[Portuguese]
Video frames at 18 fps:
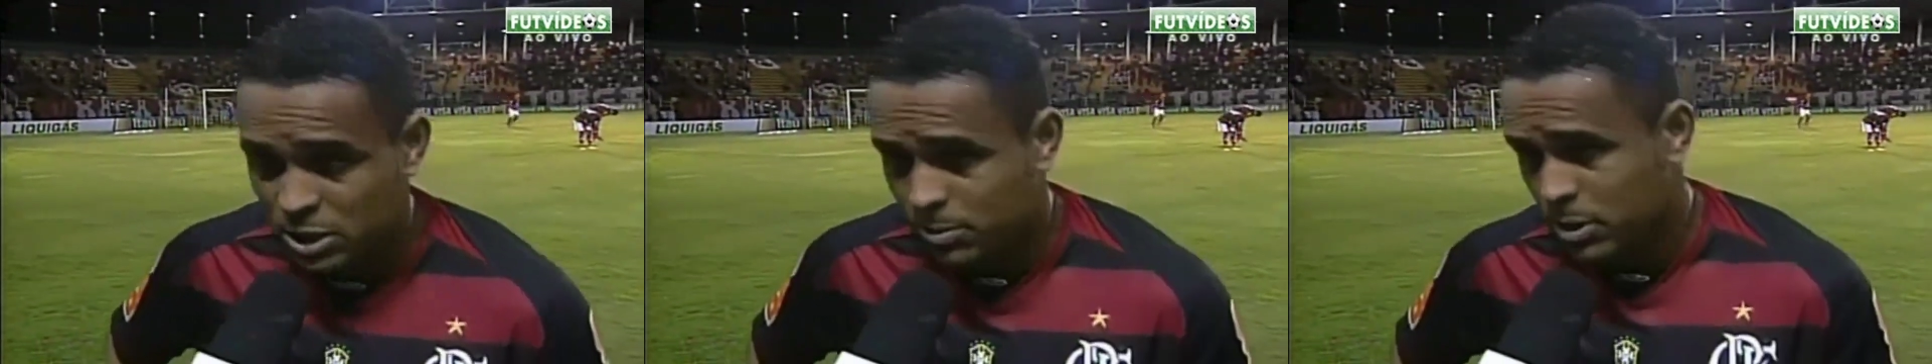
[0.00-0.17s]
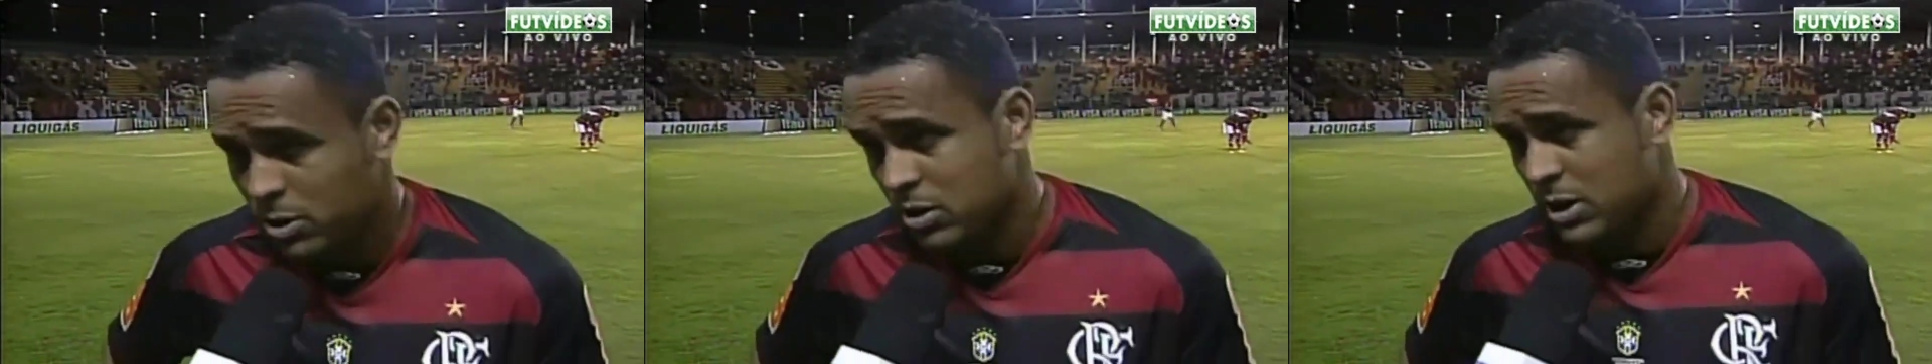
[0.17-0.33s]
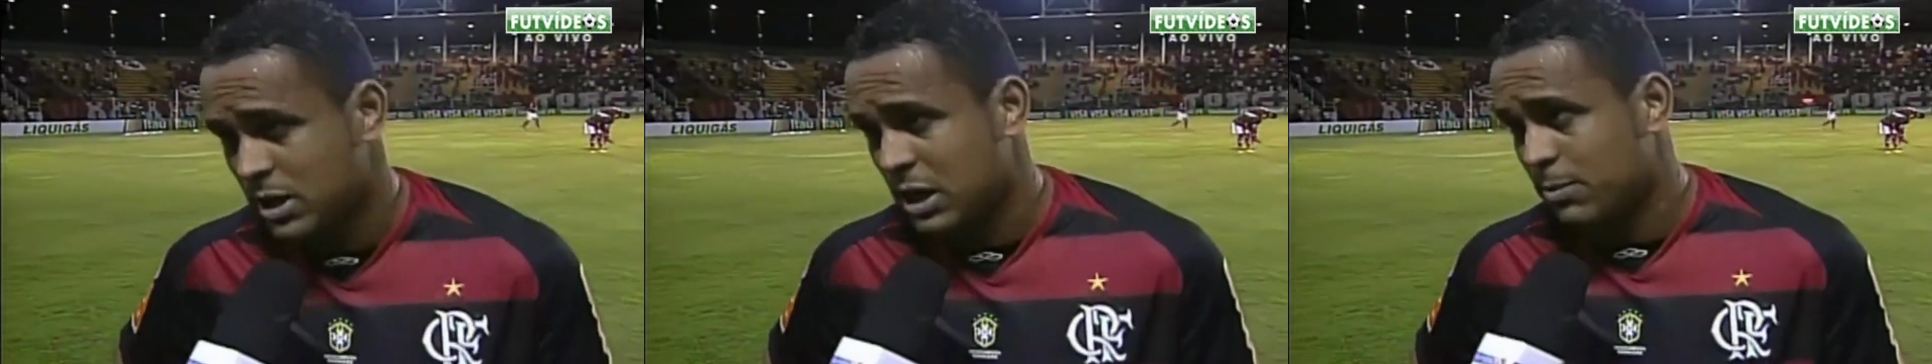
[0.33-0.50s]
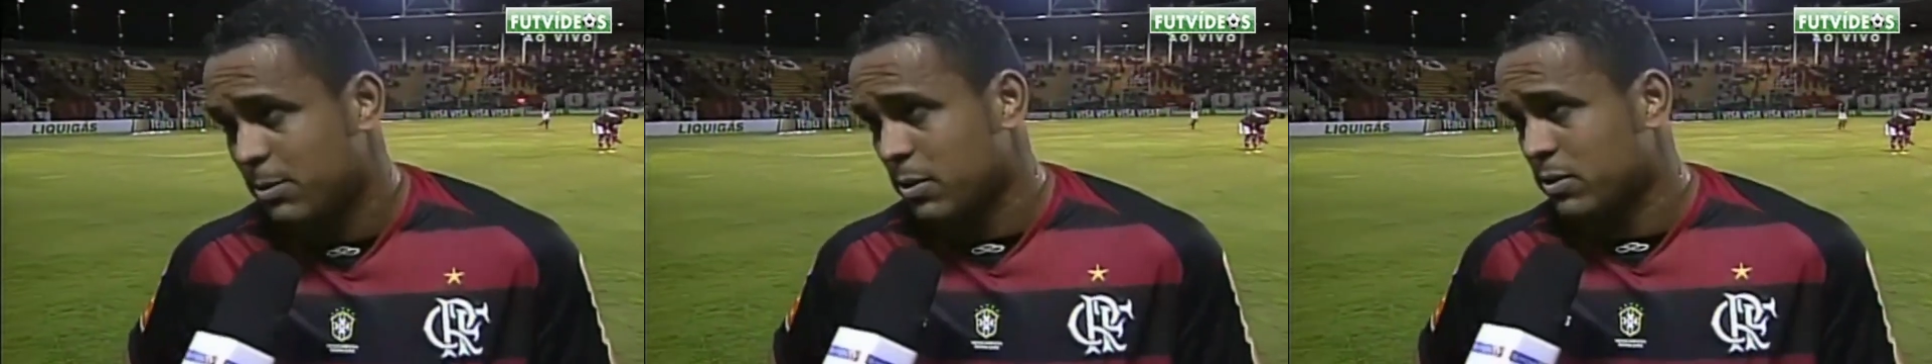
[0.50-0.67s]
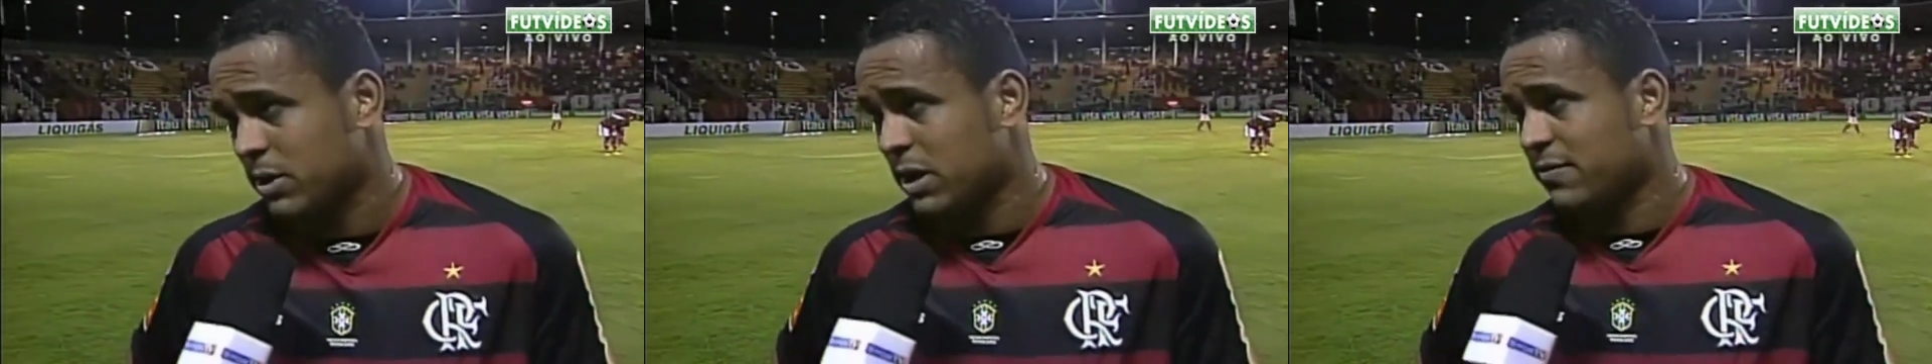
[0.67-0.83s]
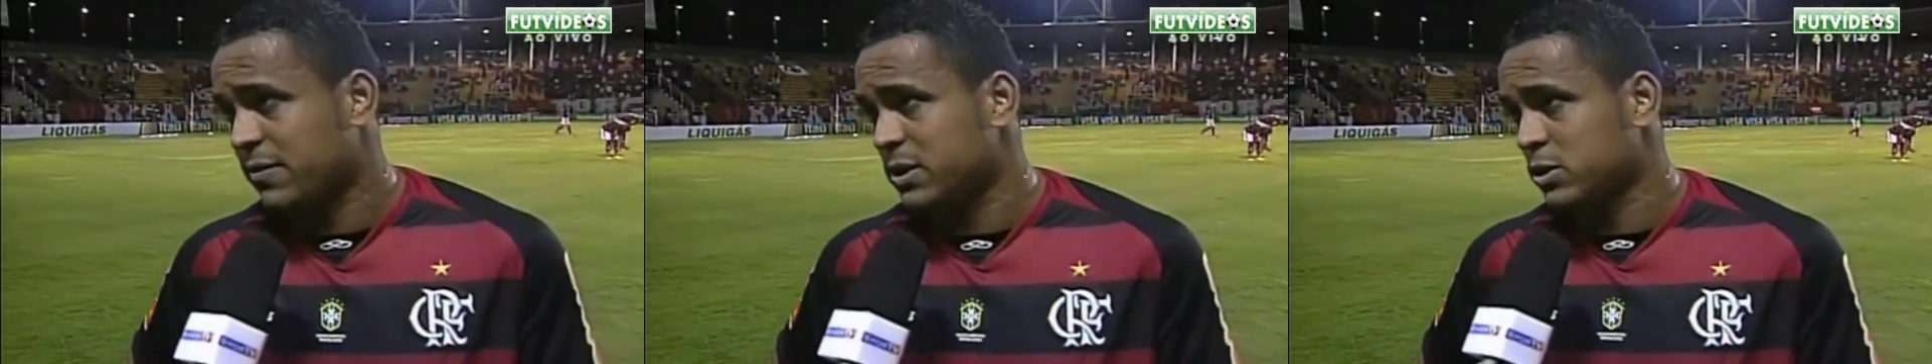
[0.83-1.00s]
oportunidade pra
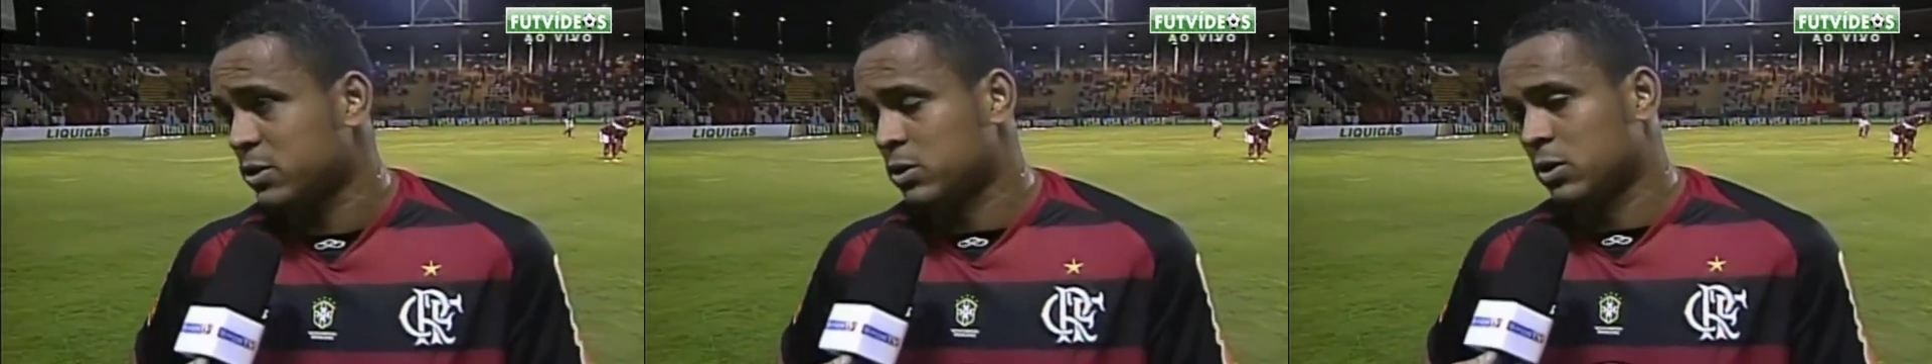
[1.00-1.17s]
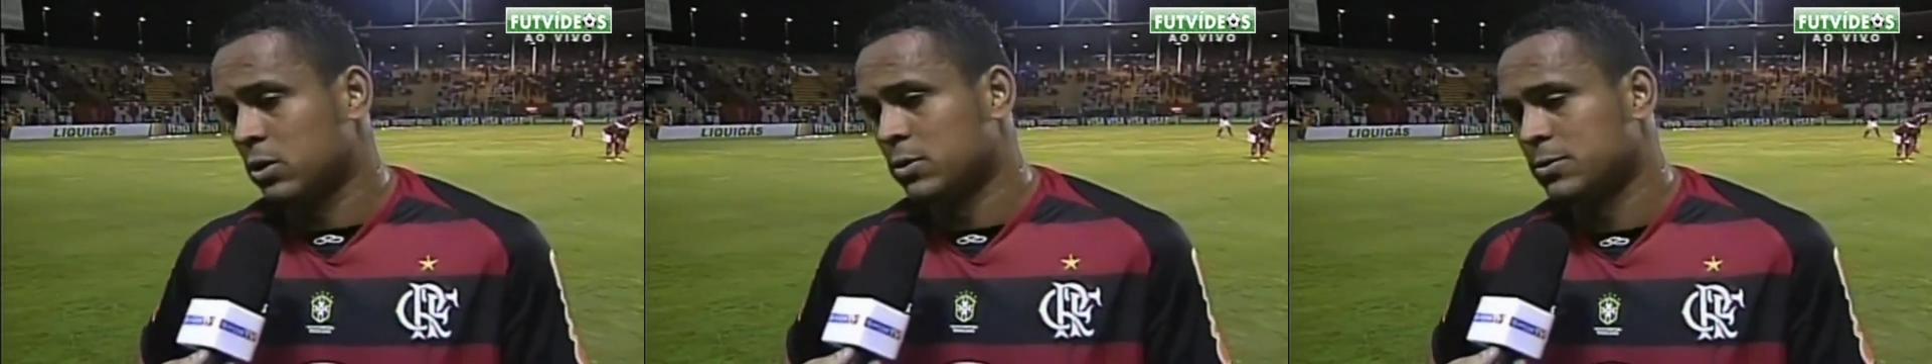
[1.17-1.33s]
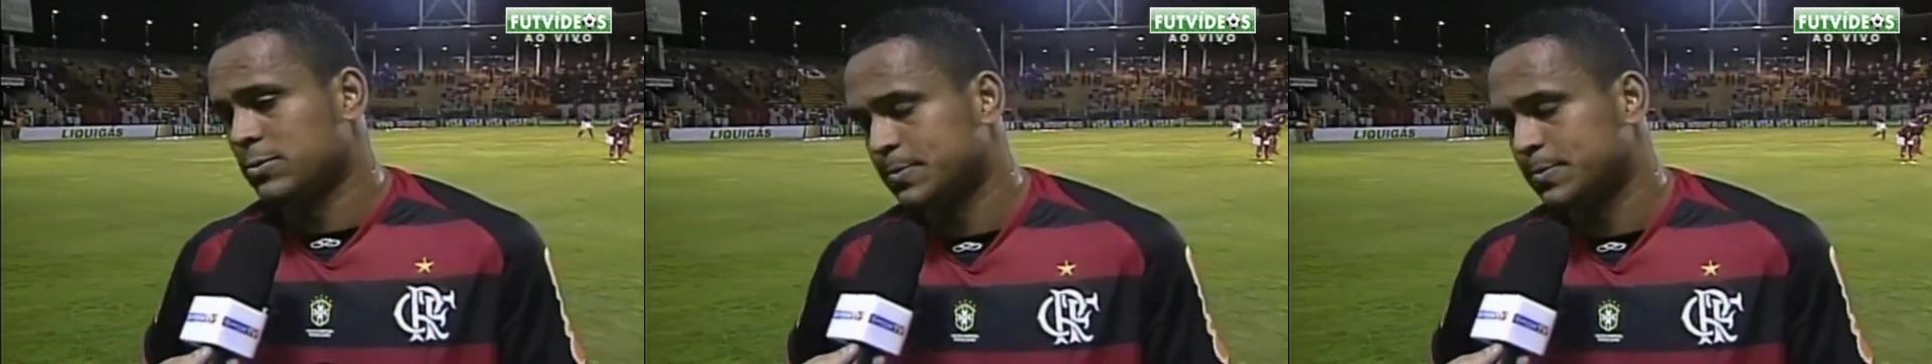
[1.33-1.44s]
poder fazer o gol.